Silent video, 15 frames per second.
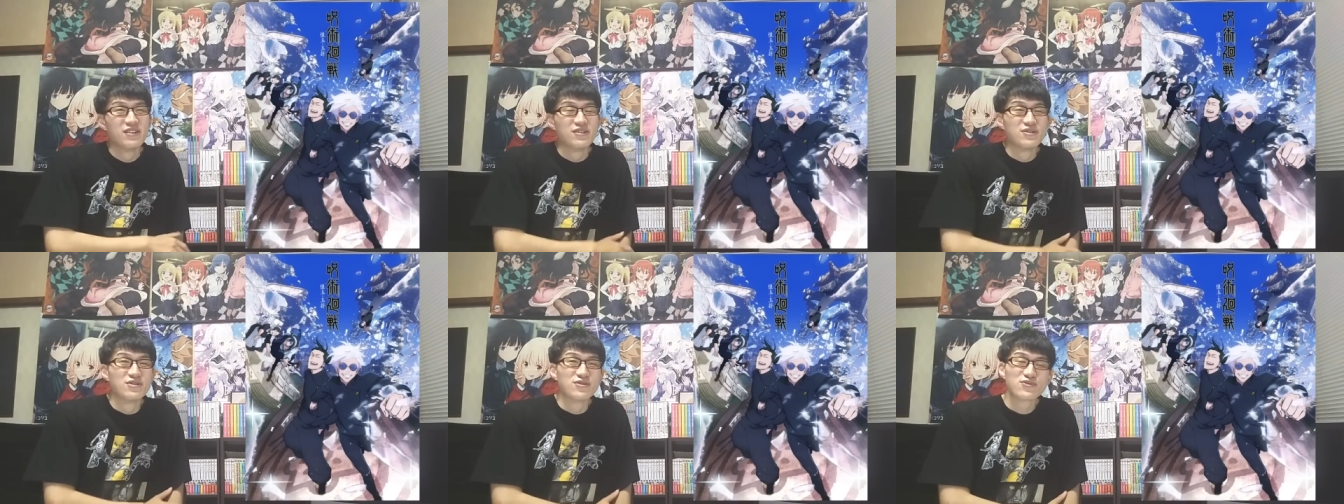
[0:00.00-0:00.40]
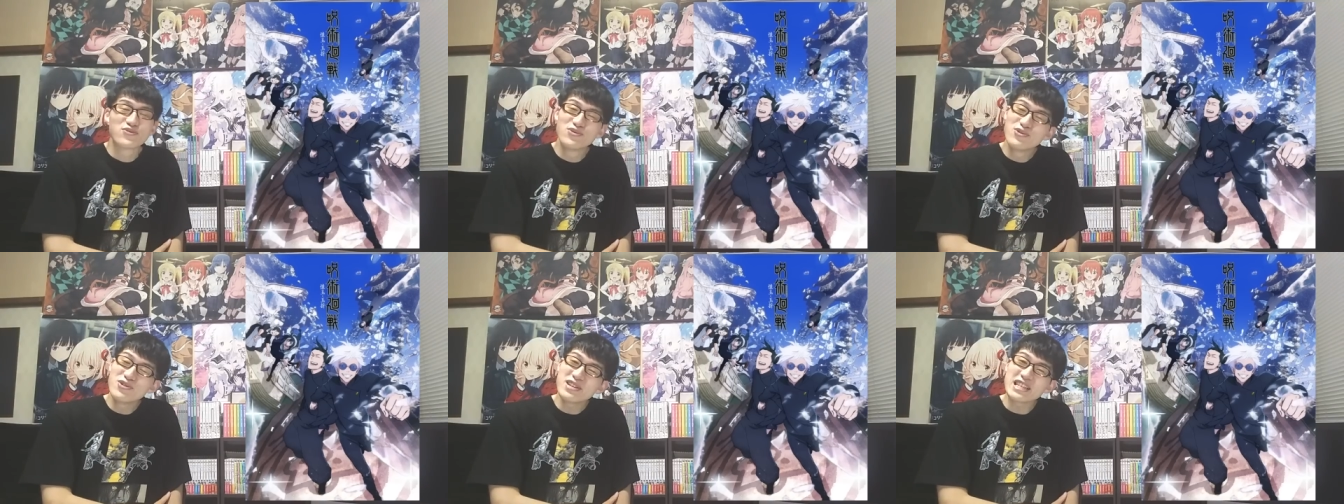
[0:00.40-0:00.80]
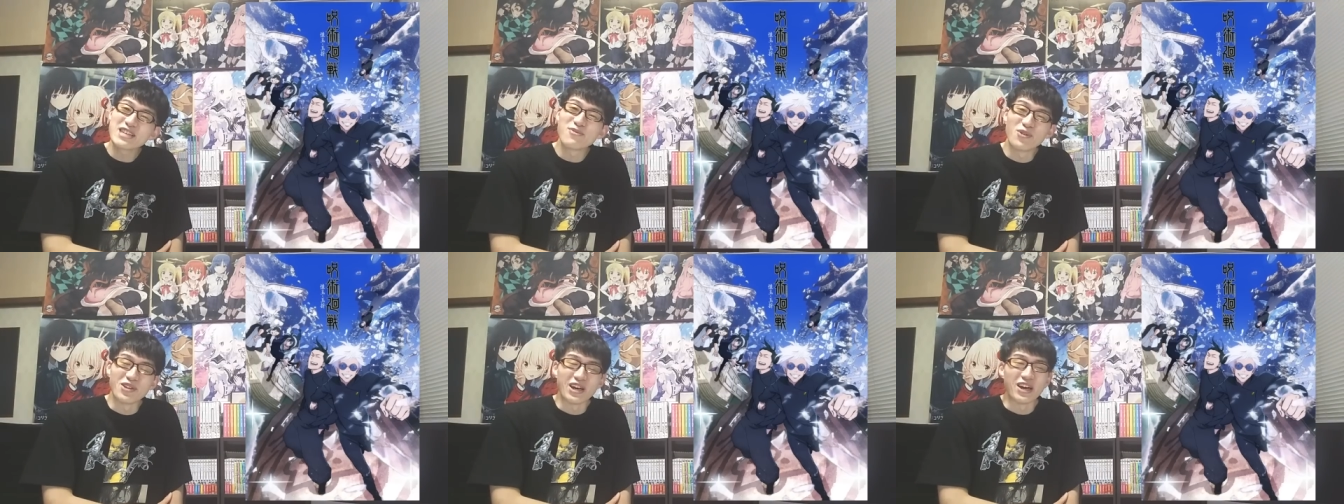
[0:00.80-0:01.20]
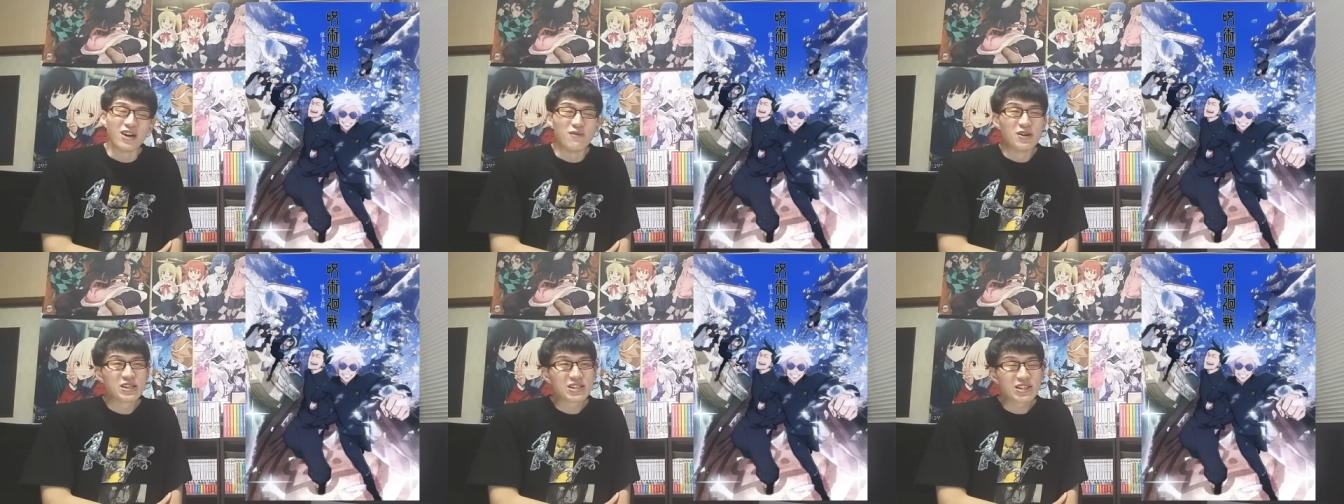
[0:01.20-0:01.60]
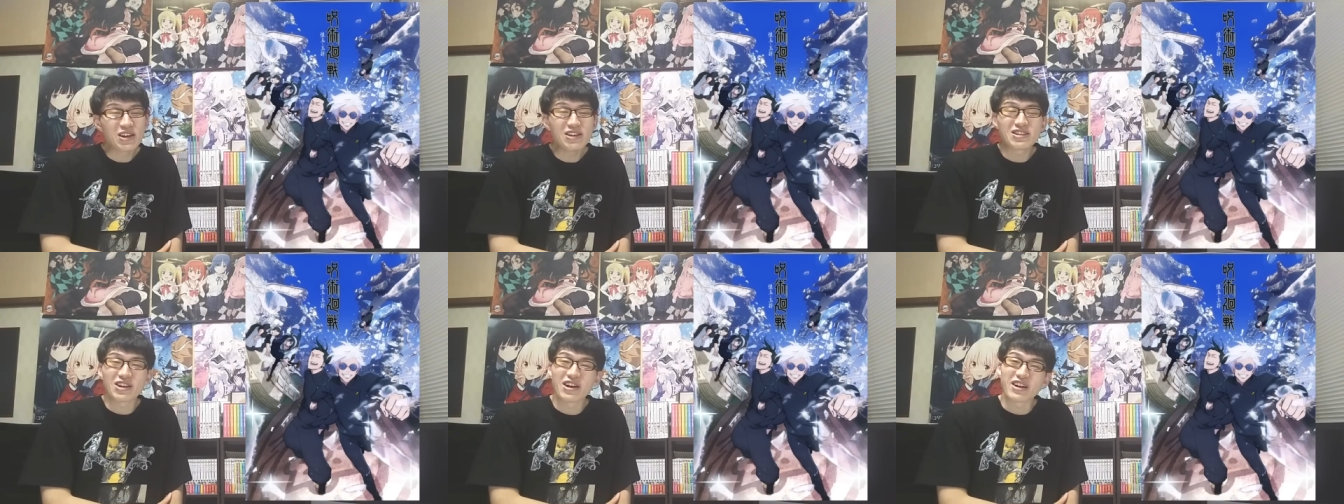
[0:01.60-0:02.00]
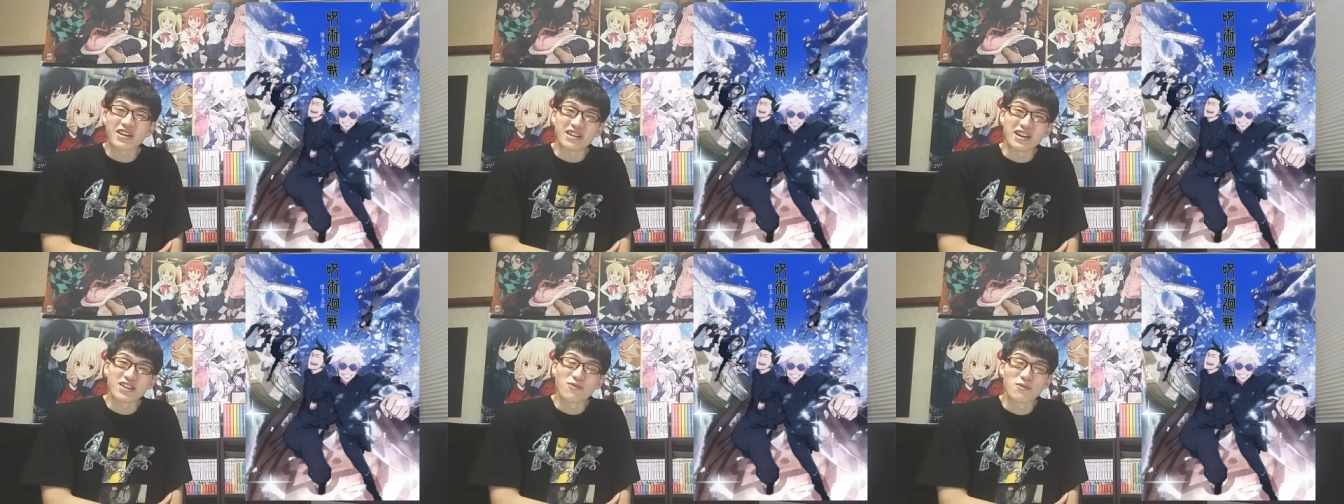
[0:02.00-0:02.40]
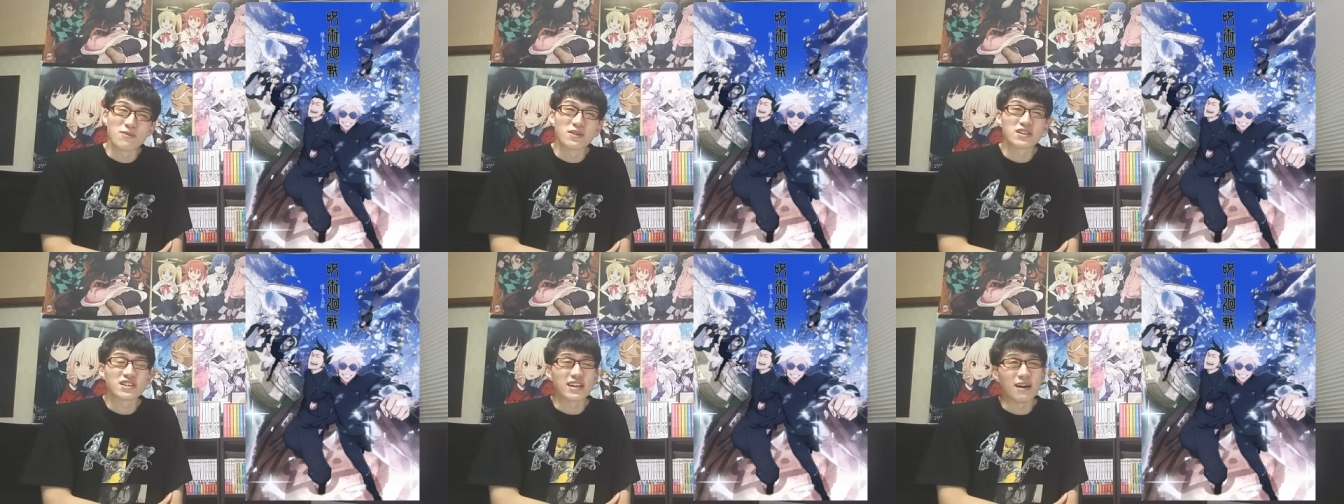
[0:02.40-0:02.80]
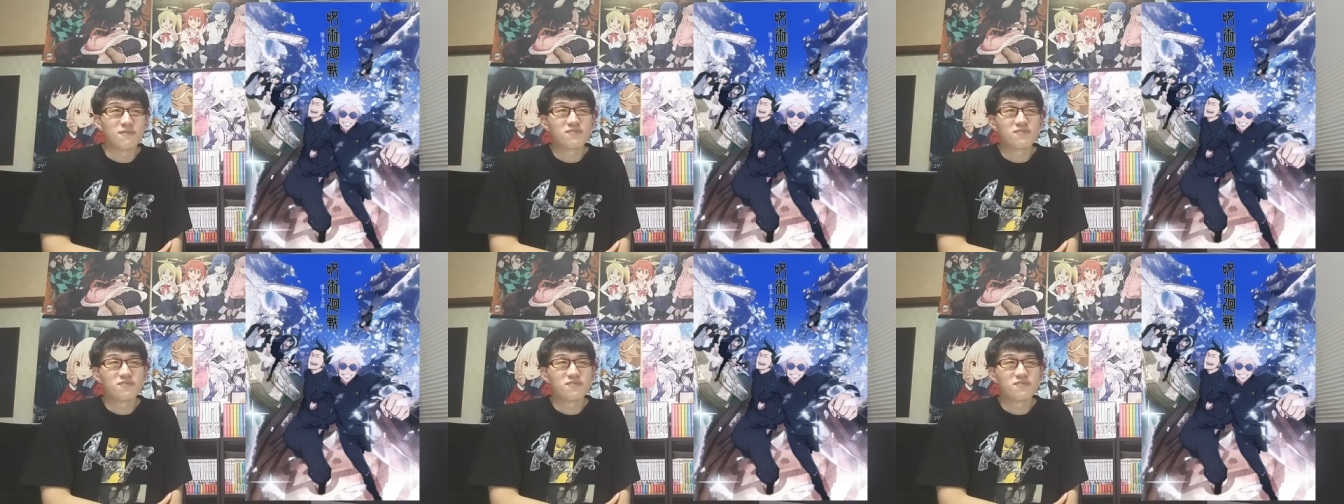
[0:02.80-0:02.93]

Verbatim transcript: うん、雰囲気もね、めっちゃいいんじゃないかなと思いました。